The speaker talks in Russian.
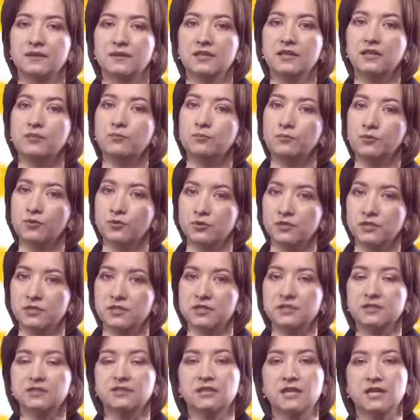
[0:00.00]
и
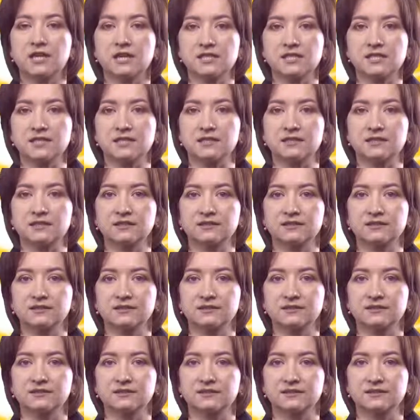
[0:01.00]
после гласных,
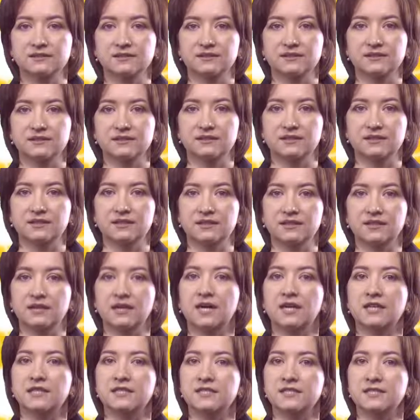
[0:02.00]
и
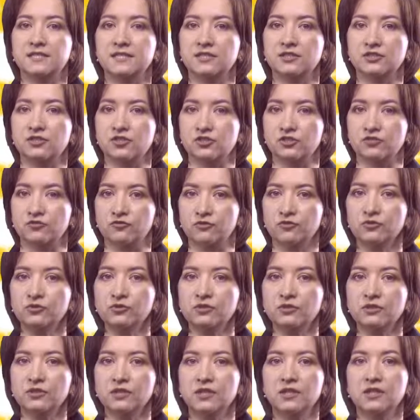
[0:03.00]
один
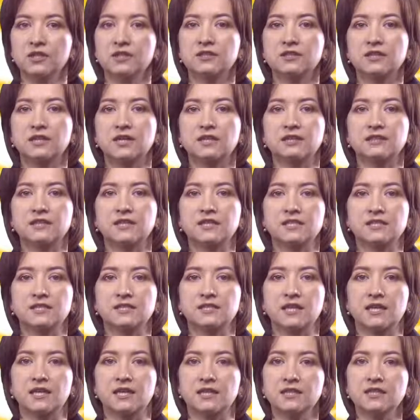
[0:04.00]
звук, когда
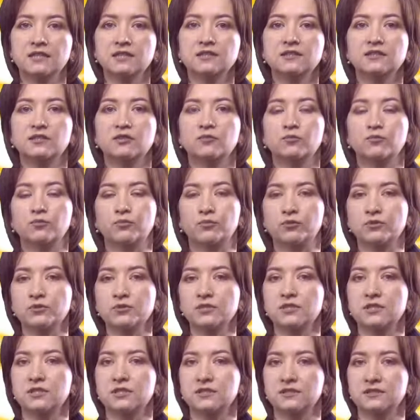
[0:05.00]
стоит
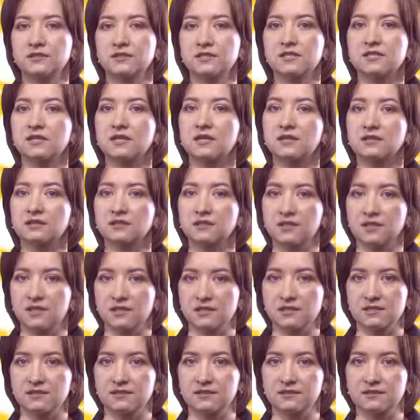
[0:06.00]
после
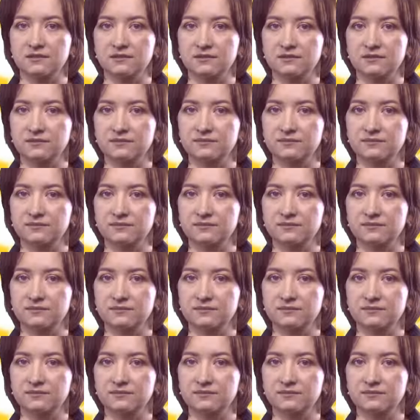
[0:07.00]
согласных.